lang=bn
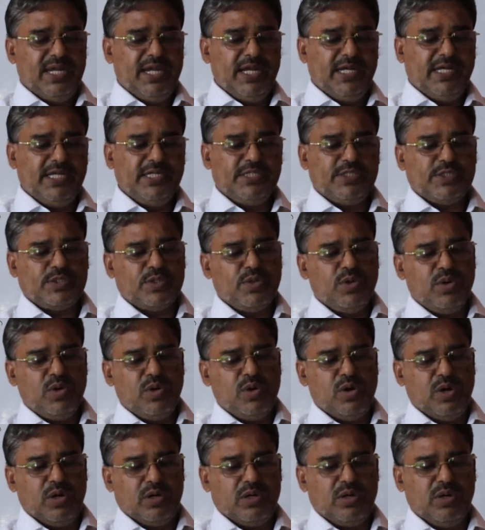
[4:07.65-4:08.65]
ইট ইজ সো
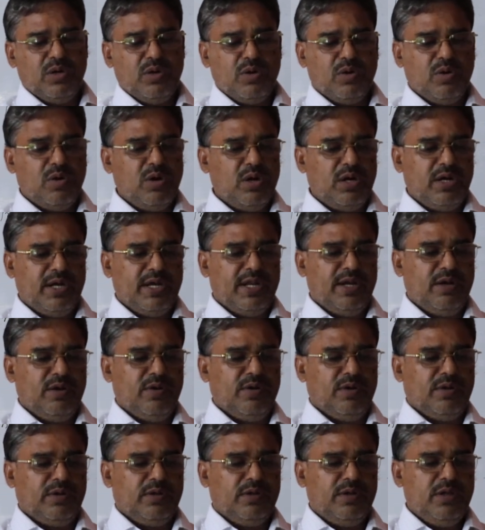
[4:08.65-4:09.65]
হট অল ডে
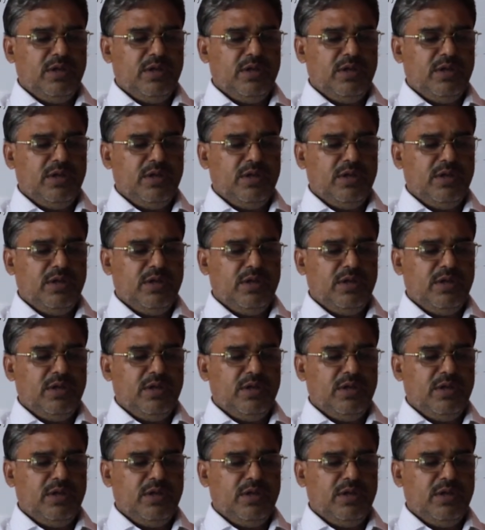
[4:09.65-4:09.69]
লং